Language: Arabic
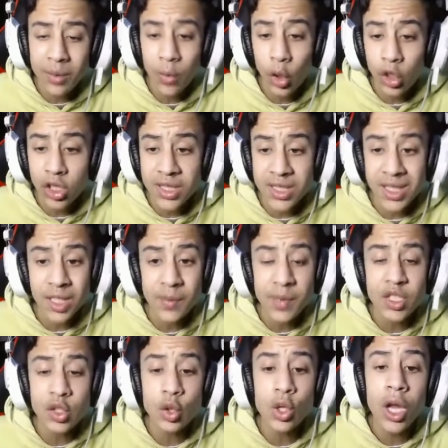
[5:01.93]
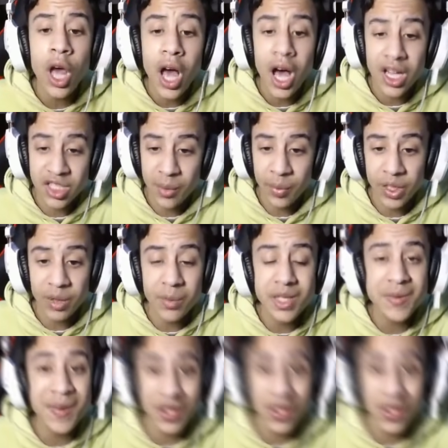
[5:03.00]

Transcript: ما احط الستيكي بيستون هظبط المسبح